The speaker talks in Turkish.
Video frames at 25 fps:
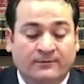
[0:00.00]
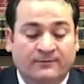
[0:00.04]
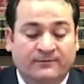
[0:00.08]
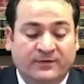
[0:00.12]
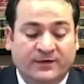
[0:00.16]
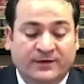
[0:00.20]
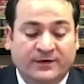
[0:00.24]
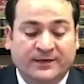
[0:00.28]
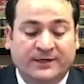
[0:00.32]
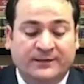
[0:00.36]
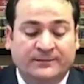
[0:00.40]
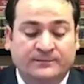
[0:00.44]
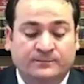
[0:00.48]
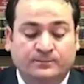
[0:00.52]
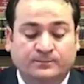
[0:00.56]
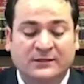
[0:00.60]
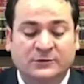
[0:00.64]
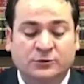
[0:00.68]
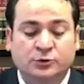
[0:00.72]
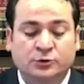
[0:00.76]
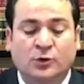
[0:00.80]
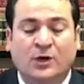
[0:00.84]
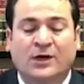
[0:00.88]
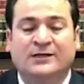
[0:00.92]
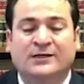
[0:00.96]
Fakat
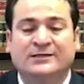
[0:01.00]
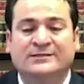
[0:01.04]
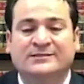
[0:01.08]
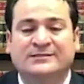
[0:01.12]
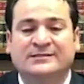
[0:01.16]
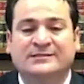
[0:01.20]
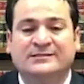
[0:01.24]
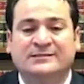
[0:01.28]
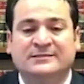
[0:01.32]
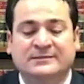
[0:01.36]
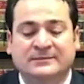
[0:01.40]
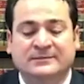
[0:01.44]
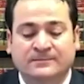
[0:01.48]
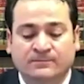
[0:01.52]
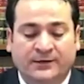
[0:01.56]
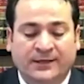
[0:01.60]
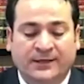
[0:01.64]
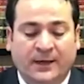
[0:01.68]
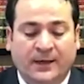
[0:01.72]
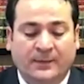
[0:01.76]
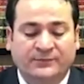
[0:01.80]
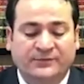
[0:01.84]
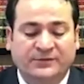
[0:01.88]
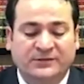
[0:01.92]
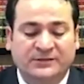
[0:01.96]
şu anki sizin
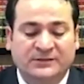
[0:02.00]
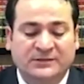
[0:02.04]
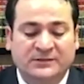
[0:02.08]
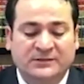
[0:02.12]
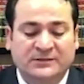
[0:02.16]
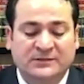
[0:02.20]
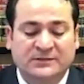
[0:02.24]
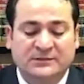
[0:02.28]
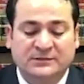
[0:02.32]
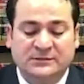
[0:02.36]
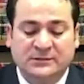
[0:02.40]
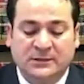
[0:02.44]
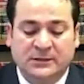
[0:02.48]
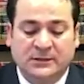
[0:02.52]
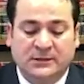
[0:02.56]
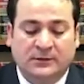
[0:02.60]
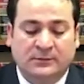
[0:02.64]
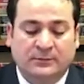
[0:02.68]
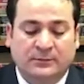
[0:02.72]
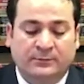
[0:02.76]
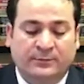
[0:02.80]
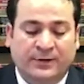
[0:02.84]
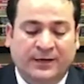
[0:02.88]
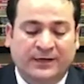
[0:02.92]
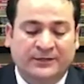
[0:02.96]
yaptığınız
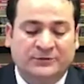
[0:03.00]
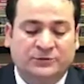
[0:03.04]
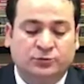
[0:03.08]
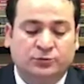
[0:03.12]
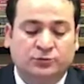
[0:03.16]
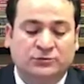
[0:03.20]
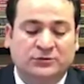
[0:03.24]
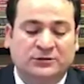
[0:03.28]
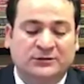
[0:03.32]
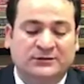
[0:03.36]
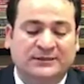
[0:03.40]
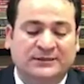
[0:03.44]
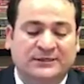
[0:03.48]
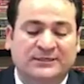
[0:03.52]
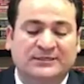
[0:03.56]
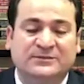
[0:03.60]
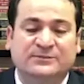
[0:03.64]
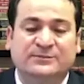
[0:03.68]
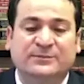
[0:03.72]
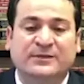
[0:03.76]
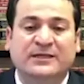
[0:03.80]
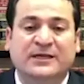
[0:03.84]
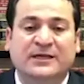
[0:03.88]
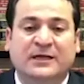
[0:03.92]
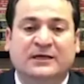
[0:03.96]
başvuruda
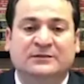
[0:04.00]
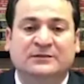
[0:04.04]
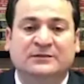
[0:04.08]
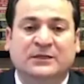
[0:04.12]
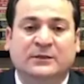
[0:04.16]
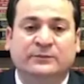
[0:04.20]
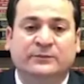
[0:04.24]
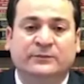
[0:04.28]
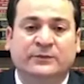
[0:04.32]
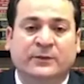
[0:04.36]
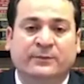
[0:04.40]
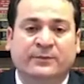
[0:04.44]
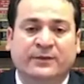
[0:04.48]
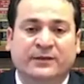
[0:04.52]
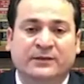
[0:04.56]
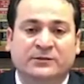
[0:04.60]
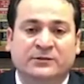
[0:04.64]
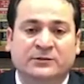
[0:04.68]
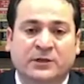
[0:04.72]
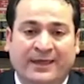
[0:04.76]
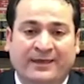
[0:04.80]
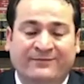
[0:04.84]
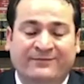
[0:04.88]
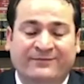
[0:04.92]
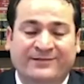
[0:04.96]
resmi anlamda
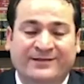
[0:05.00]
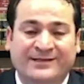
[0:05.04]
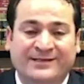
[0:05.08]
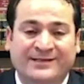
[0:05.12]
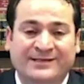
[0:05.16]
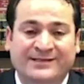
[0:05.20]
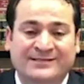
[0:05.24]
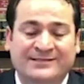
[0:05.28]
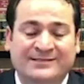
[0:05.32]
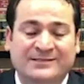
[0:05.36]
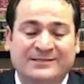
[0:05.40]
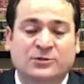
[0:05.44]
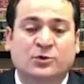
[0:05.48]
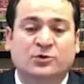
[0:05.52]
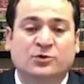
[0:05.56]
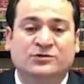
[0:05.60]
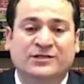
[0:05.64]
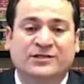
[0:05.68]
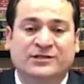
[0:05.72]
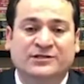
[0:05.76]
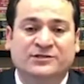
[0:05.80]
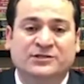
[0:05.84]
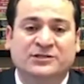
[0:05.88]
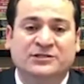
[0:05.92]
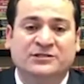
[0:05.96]
bir evliliğinizi
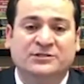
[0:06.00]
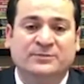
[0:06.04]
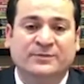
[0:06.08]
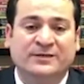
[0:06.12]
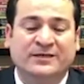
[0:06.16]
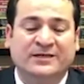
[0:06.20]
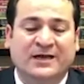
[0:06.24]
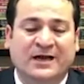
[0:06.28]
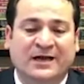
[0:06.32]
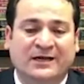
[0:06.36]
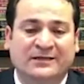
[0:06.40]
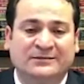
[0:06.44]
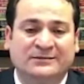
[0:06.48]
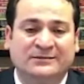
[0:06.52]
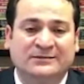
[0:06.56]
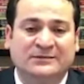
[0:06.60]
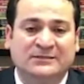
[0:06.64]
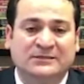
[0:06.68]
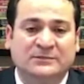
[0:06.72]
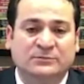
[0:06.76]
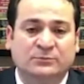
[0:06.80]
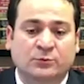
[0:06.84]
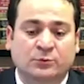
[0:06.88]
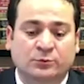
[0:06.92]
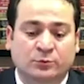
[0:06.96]
göstereceğiniz bir
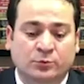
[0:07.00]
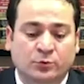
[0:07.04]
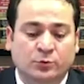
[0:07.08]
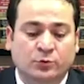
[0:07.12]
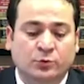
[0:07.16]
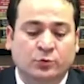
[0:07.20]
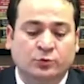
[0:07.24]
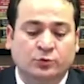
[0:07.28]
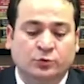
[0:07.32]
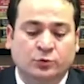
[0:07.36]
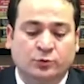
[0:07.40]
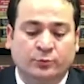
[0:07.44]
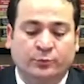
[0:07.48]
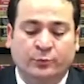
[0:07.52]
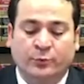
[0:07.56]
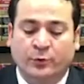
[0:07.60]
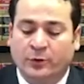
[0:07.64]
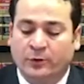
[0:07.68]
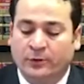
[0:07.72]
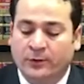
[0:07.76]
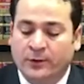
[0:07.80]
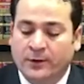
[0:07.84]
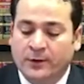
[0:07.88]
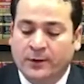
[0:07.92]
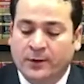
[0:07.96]
kaydınız mümkün
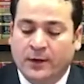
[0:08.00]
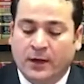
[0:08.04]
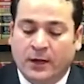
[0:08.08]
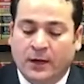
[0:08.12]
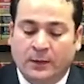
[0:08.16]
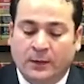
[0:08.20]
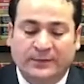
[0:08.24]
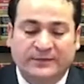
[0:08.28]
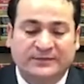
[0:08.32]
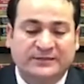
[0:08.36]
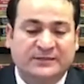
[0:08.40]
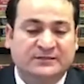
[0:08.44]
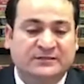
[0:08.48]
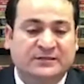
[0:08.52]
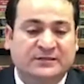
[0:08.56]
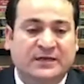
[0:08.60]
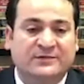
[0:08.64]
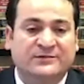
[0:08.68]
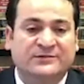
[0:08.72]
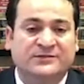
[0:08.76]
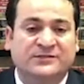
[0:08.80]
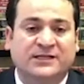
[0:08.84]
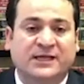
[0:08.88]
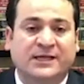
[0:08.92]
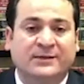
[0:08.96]
gözükmüyor. Ama size
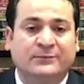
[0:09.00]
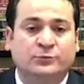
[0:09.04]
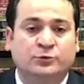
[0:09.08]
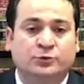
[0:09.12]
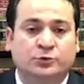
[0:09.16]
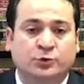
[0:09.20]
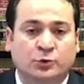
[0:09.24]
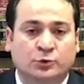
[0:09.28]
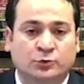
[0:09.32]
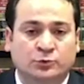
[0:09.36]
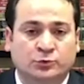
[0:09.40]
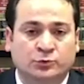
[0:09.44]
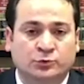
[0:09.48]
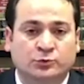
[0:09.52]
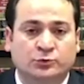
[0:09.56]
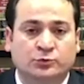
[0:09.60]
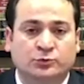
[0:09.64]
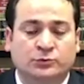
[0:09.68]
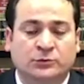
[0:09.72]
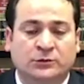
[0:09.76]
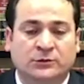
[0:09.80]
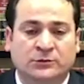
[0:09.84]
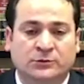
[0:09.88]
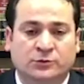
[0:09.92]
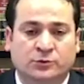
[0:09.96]
tavsiyem şu olur.
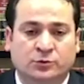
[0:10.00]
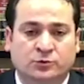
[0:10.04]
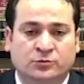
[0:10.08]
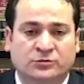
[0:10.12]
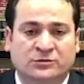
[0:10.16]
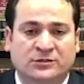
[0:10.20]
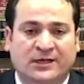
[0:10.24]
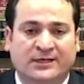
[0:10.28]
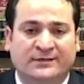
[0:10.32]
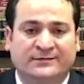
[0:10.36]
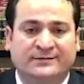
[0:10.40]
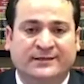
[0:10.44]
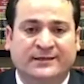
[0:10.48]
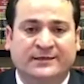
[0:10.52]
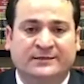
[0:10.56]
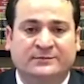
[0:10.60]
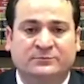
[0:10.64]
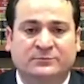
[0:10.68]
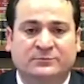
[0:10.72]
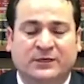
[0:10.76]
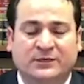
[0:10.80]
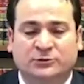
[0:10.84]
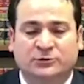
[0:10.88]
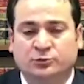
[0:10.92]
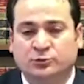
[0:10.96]
E, çünkü zaten
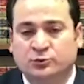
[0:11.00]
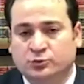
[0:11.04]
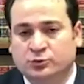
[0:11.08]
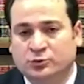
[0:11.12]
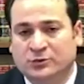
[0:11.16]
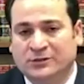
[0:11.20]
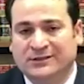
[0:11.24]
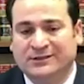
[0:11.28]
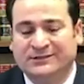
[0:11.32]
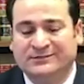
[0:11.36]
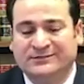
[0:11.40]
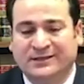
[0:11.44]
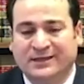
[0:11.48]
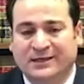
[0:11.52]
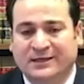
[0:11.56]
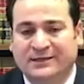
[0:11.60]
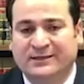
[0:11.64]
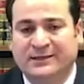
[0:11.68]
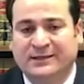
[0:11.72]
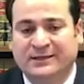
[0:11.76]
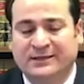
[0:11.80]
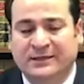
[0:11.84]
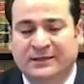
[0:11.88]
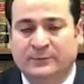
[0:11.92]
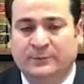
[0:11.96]
başvuru süreleri daha
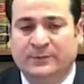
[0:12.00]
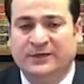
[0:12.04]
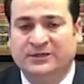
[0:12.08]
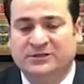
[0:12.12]
yeni